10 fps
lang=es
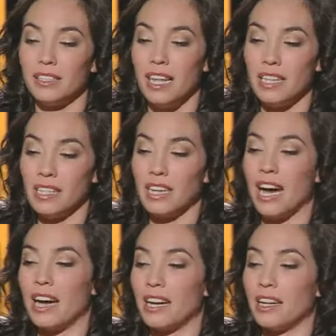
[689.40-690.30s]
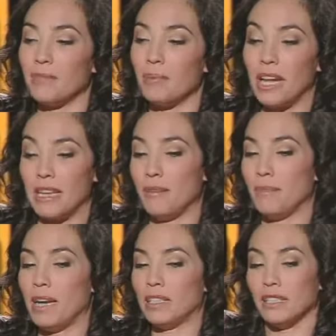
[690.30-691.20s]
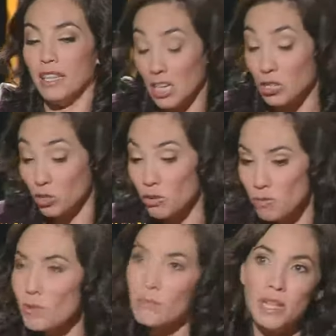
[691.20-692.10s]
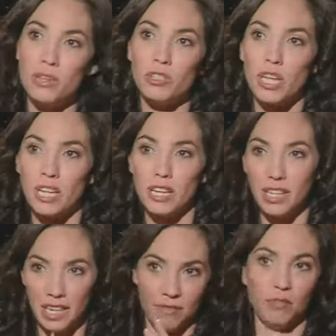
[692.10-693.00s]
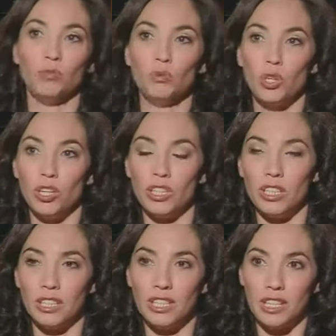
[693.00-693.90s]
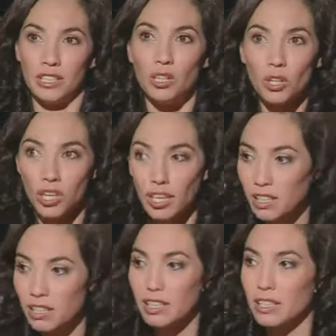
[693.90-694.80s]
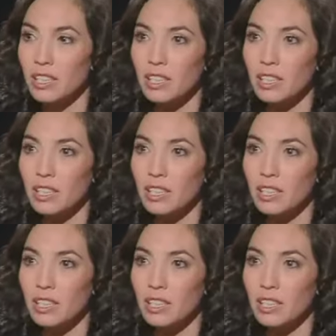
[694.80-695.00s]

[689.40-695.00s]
dedicar eh, por ahí más. Yo soy muy miedosa del, futuro, en el sentido de,